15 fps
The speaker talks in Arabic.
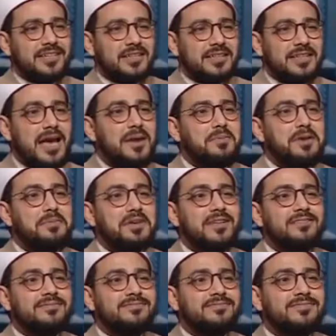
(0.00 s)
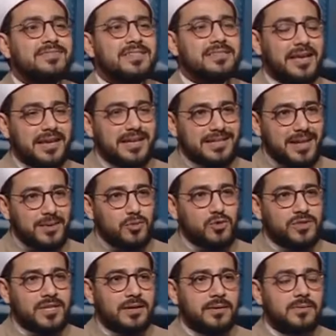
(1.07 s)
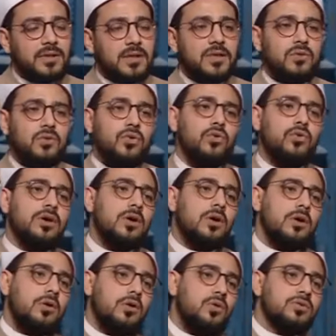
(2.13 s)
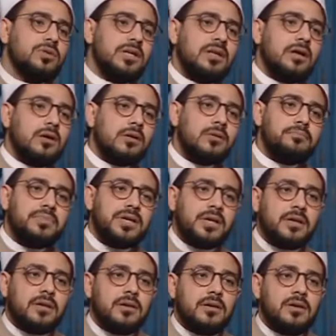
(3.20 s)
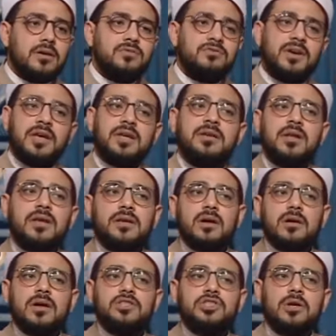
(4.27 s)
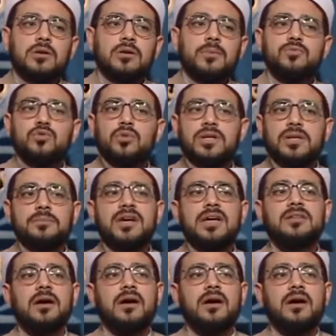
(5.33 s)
يقابل مين سيدنا موسى يقول له عد الى ربك فإنني قد جربت العبادة